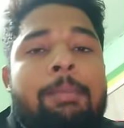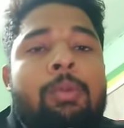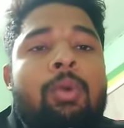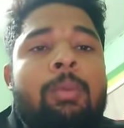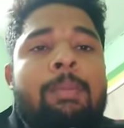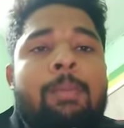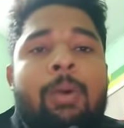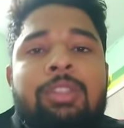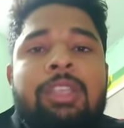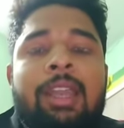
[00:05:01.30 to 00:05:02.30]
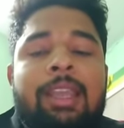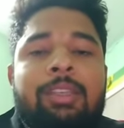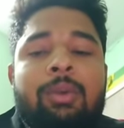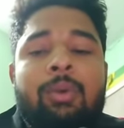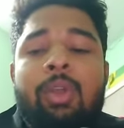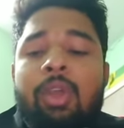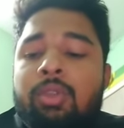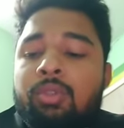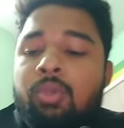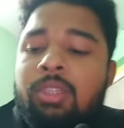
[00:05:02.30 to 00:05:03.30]
आप लोगों में बहुत सारे ऐसे हो
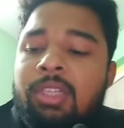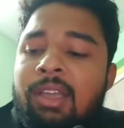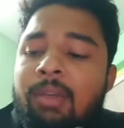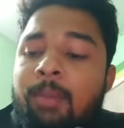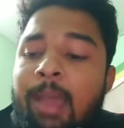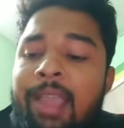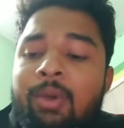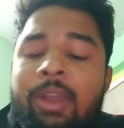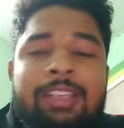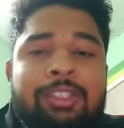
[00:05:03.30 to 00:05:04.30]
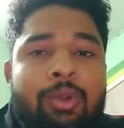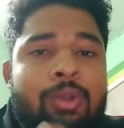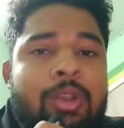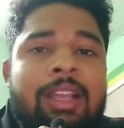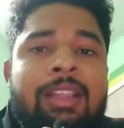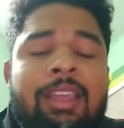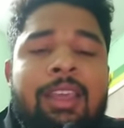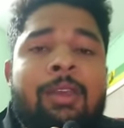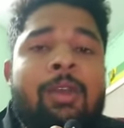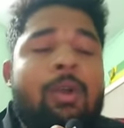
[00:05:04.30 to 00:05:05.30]
जो जिनका बाई और एक्स दोनों निकलते
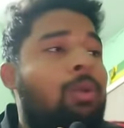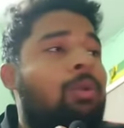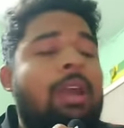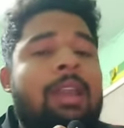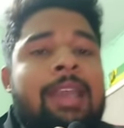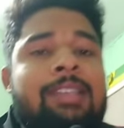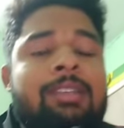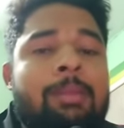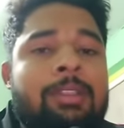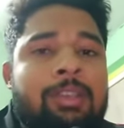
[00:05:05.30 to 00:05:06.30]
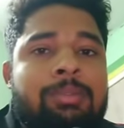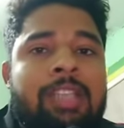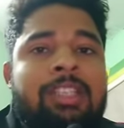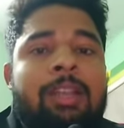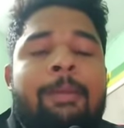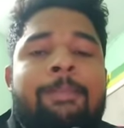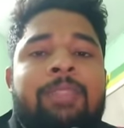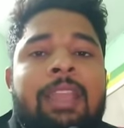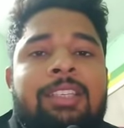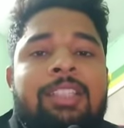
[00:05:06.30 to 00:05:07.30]
हैं और उनका नेक्स्ट जब सेशन में
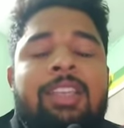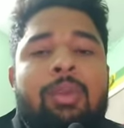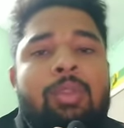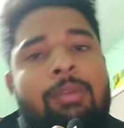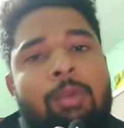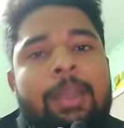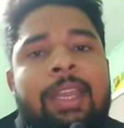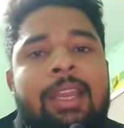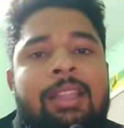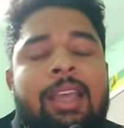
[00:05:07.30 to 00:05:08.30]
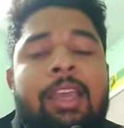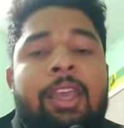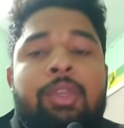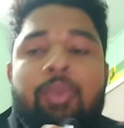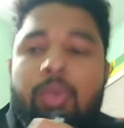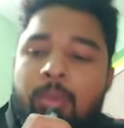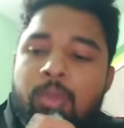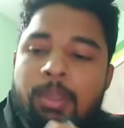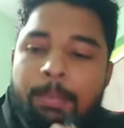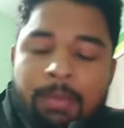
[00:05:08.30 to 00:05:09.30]
एस होता है वो भी निकलता है क्योंकि वो
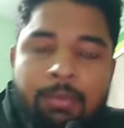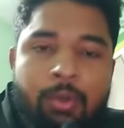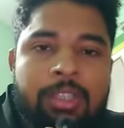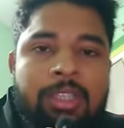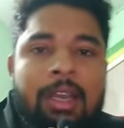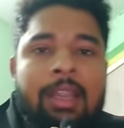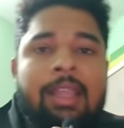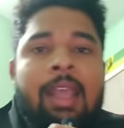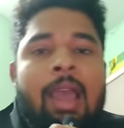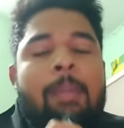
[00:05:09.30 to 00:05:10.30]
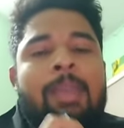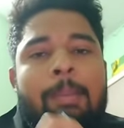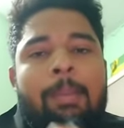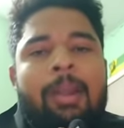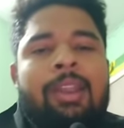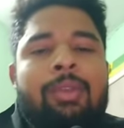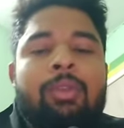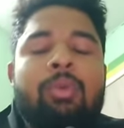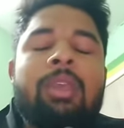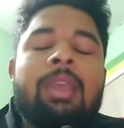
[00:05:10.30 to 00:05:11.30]
सब पे फोकस कर रहे हैं अभी आप पढ़ रहे हो
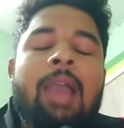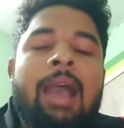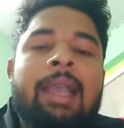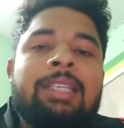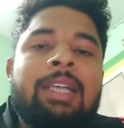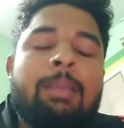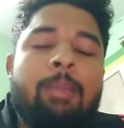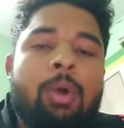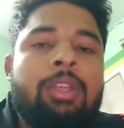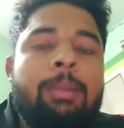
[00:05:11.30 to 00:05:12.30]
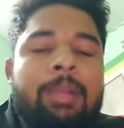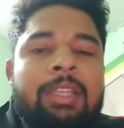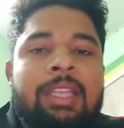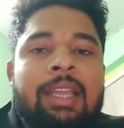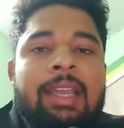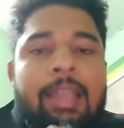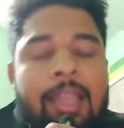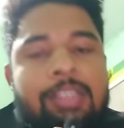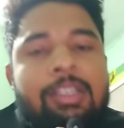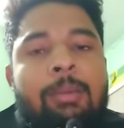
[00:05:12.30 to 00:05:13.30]
क्योंकि आगे जाके बहुत कंपटीशन है
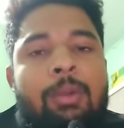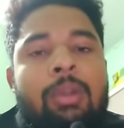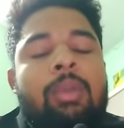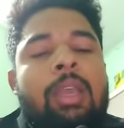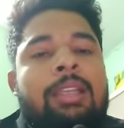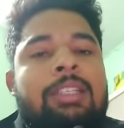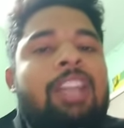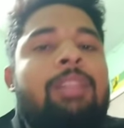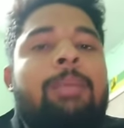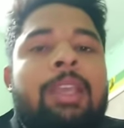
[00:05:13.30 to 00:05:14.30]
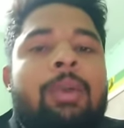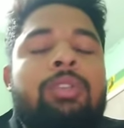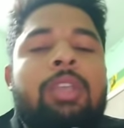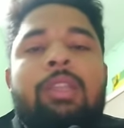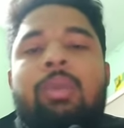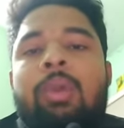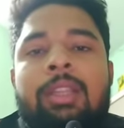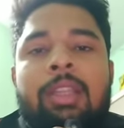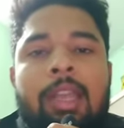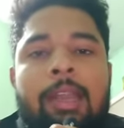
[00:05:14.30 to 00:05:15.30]
इसलिए बोल रहा हूँ कि अगर साथ में ये हो सके तो
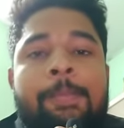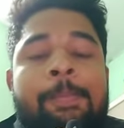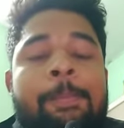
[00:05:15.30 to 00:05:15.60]
करते रहना